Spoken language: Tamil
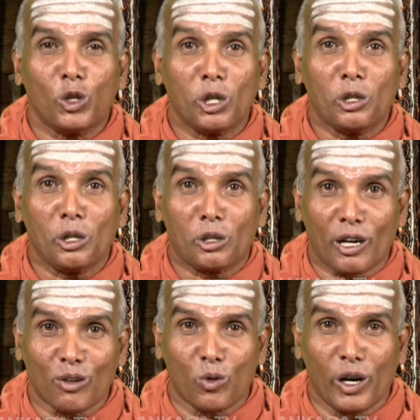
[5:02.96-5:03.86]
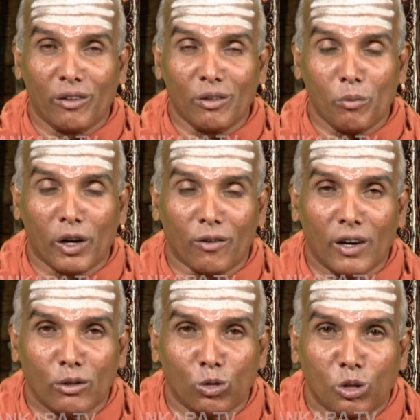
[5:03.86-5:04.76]
மோட்சத்தை தரக்கூடியவன்
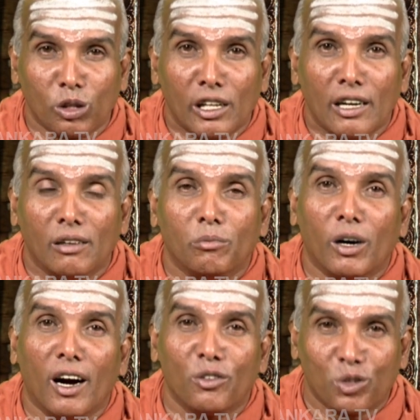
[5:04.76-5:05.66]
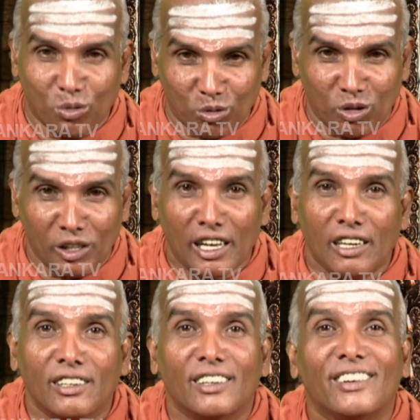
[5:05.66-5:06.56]
பகவான் ஒத்தந்தான் மகாவிஷ்ணு ஒத்தந்தான்